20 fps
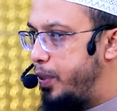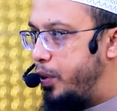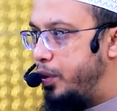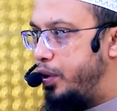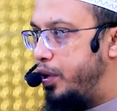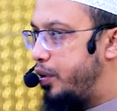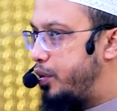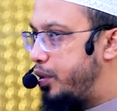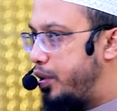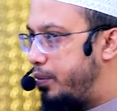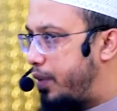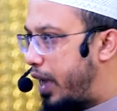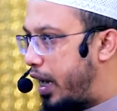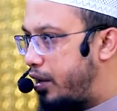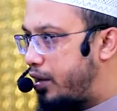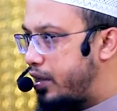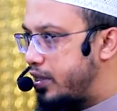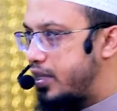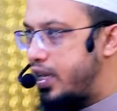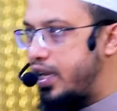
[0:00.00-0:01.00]
অন্য কোনো
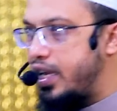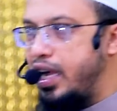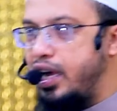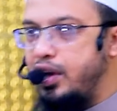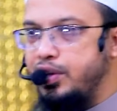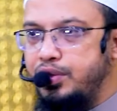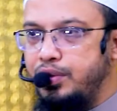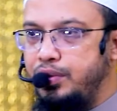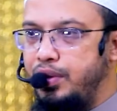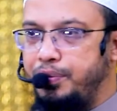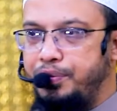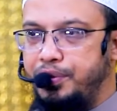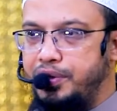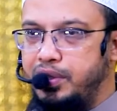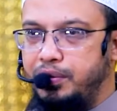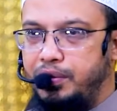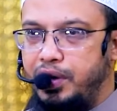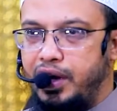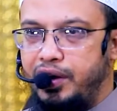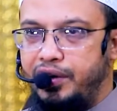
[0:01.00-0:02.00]
ভালো কাজের আগে আজউল্লাহ
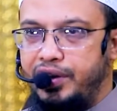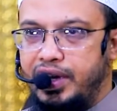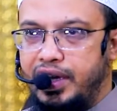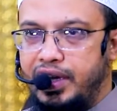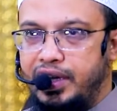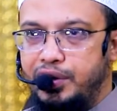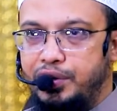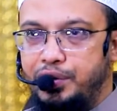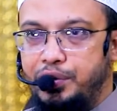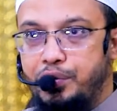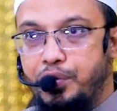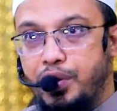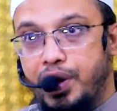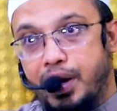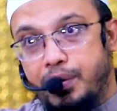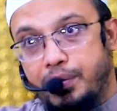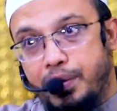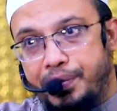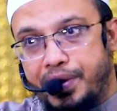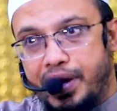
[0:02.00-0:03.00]
পড়তে বলা হয়নি কিন্তু
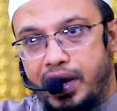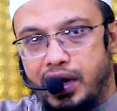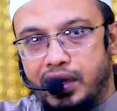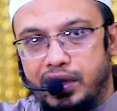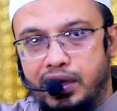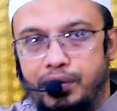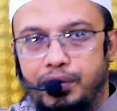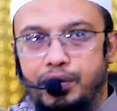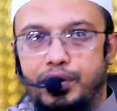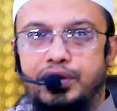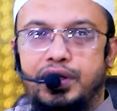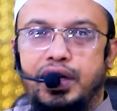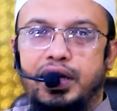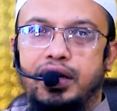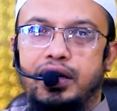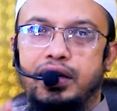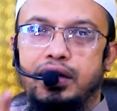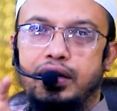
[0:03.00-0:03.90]
কোরআনের ব্যাপারে আল্লাহ তালা বলেছেন